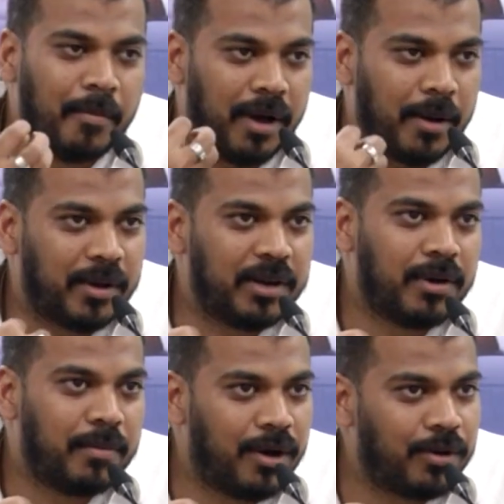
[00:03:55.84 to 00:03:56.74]
మా పని
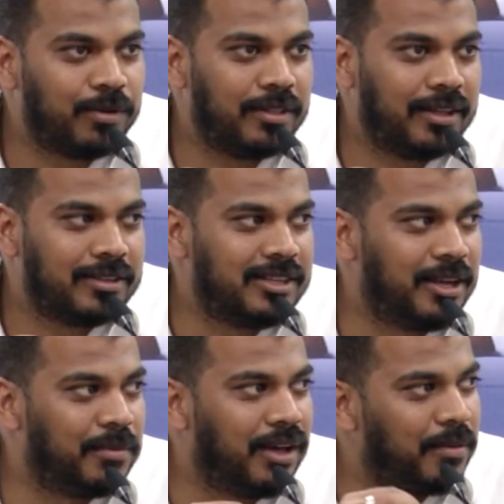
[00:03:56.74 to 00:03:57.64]
మా బాగుంది
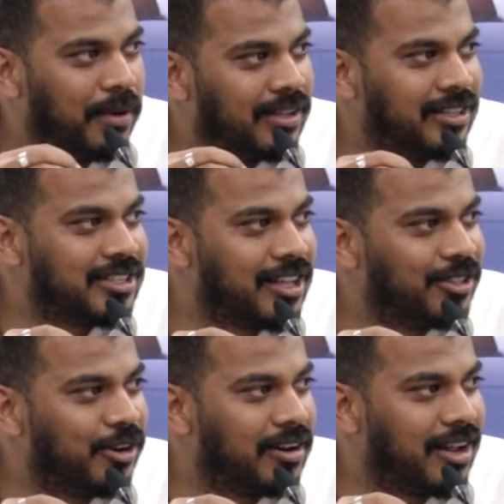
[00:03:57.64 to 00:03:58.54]
సీఎం గారు బాగా
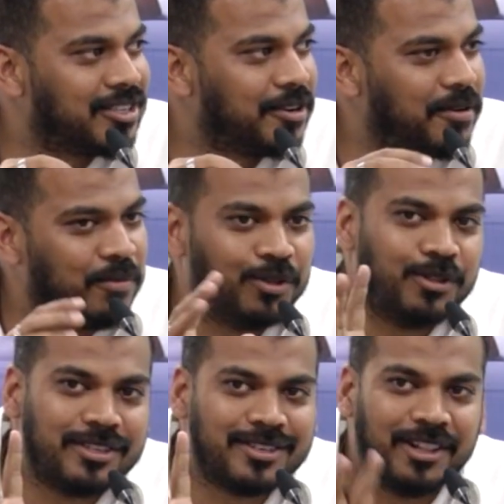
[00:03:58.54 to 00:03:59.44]
తీసుకెళ్తున్నారు రాష్ట్రాన్ని
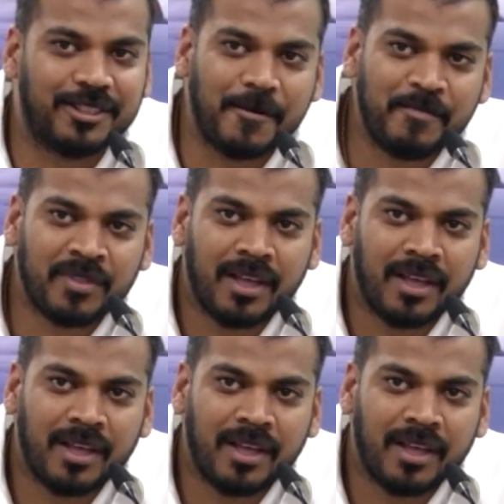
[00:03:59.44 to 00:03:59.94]
ముందుకు తీసుకెళ్తాం